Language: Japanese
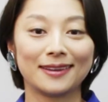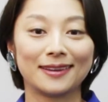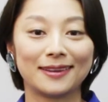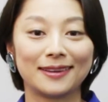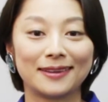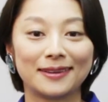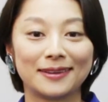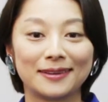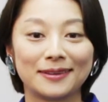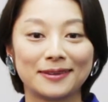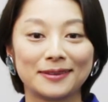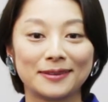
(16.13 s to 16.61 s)

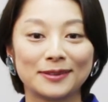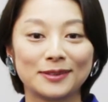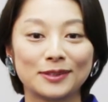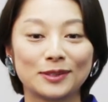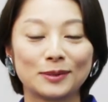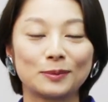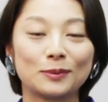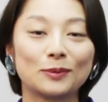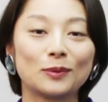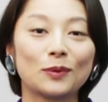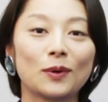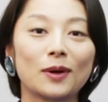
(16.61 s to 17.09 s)
えー、
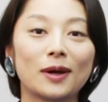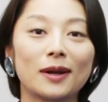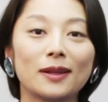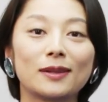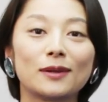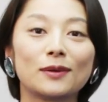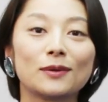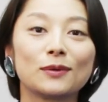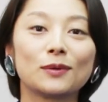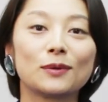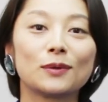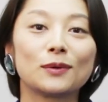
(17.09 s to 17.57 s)
自分の置かれ
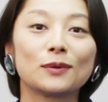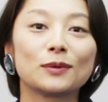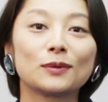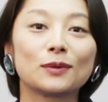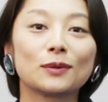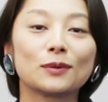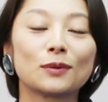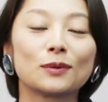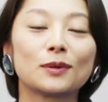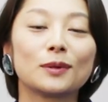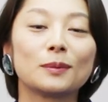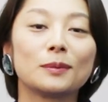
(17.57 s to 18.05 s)
ている境遇
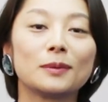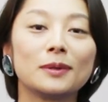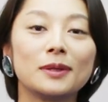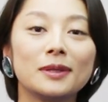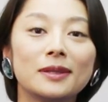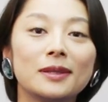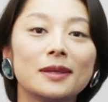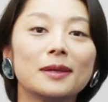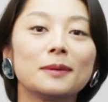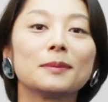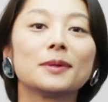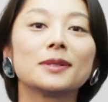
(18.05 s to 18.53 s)
ととても
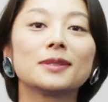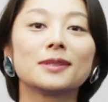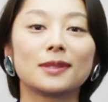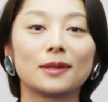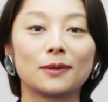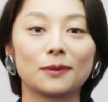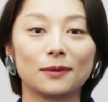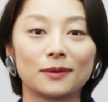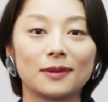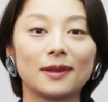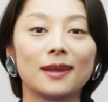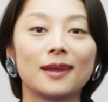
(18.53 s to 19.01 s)
似ていまし
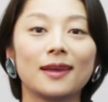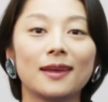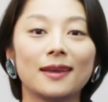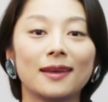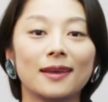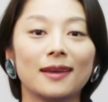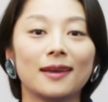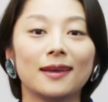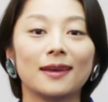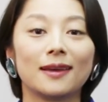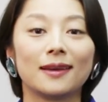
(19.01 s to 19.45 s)
たので、